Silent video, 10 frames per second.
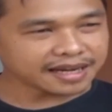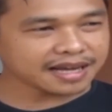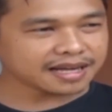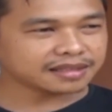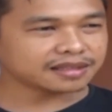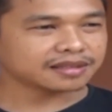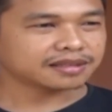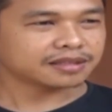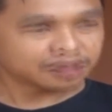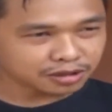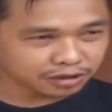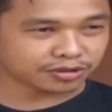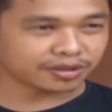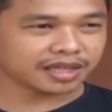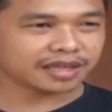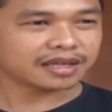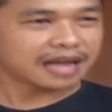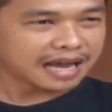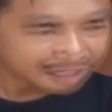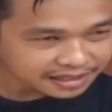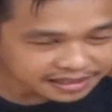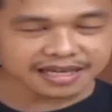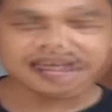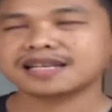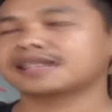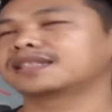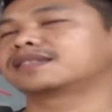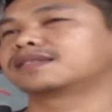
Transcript: ada telusuri ada di sana